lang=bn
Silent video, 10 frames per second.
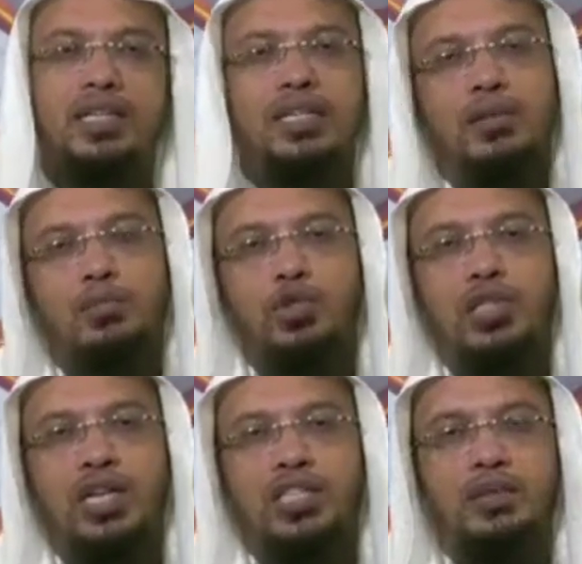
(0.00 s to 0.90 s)
তারা
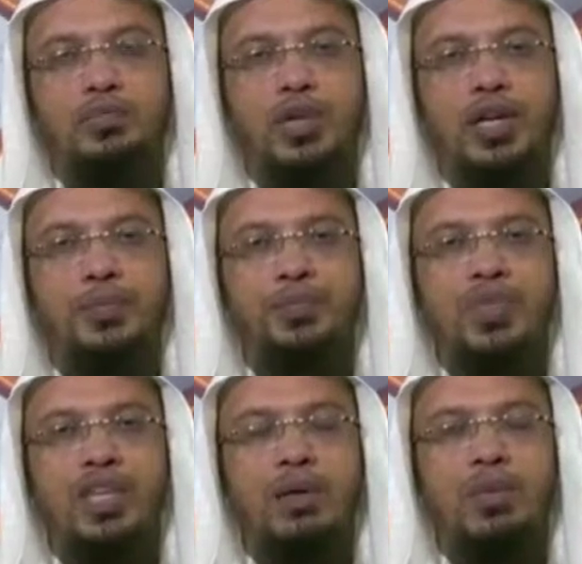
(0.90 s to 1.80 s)
মসজিদে আসার পরে
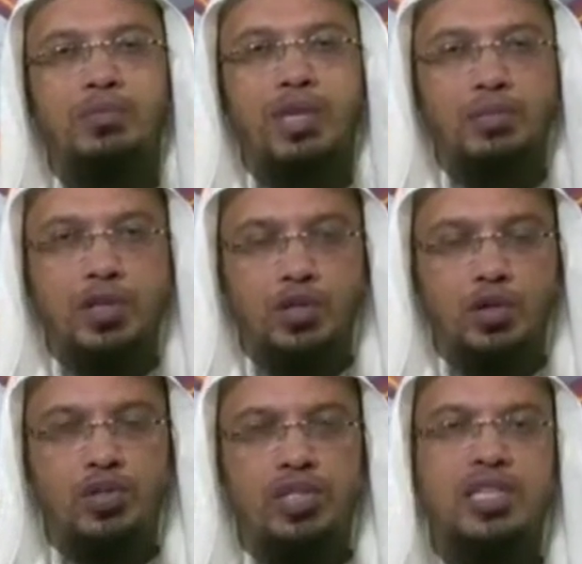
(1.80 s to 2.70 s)
ইমাম সাহেবকে
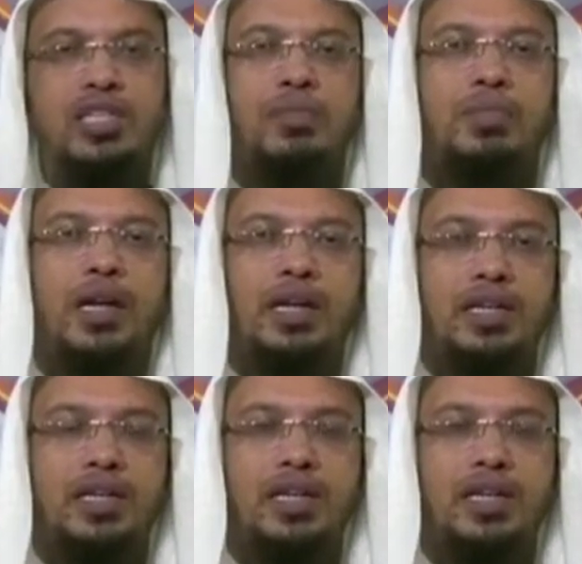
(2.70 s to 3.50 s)
যখন দেয় পান